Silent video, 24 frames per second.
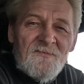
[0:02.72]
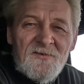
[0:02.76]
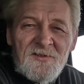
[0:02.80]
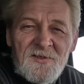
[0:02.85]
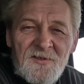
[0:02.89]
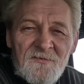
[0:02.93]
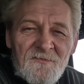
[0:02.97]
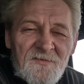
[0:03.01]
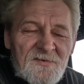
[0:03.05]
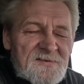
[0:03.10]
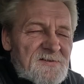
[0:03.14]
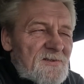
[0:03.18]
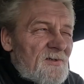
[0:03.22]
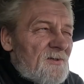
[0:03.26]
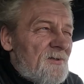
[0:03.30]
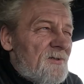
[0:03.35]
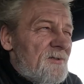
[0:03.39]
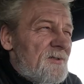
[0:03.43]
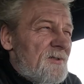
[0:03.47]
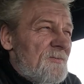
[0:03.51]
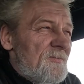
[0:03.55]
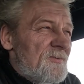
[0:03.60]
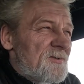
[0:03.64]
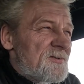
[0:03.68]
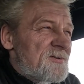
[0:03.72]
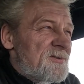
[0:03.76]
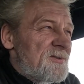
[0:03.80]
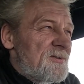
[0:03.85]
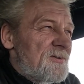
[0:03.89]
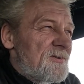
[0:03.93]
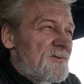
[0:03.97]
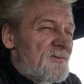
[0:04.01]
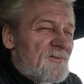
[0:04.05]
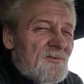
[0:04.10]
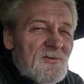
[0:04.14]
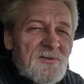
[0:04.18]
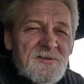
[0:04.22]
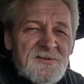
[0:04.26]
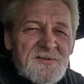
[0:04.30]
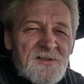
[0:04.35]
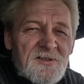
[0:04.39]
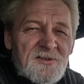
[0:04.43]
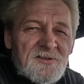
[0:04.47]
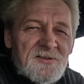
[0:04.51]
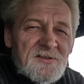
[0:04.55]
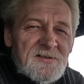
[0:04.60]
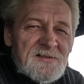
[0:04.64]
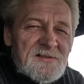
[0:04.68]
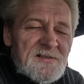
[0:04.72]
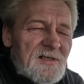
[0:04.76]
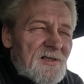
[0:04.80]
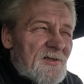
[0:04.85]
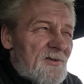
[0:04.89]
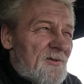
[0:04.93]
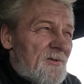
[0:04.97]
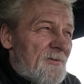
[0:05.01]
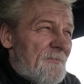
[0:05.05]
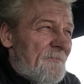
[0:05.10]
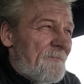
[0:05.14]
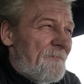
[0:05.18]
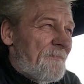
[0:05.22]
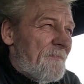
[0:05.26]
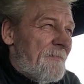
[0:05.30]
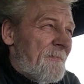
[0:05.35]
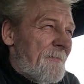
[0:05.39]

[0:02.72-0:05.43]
Witam Was w kolejnym odcinku Łysa Szesnego.